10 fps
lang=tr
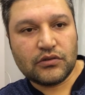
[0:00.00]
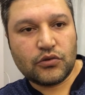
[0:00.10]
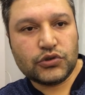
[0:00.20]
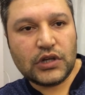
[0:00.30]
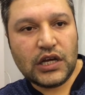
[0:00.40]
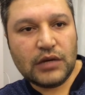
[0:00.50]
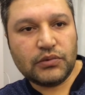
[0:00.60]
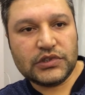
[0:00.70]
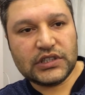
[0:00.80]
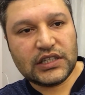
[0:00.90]
Koca
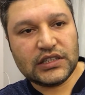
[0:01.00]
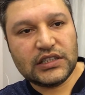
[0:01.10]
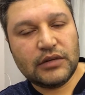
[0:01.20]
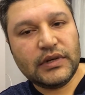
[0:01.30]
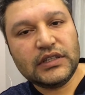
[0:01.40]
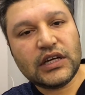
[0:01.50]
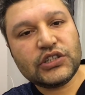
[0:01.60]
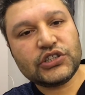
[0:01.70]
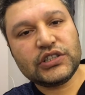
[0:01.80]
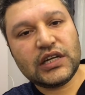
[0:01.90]
Apple şirketine ben
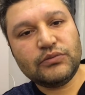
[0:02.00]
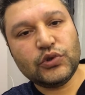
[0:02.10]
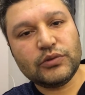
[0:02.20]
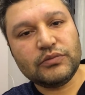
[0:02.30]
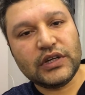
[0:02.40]
yakıştıramıyorum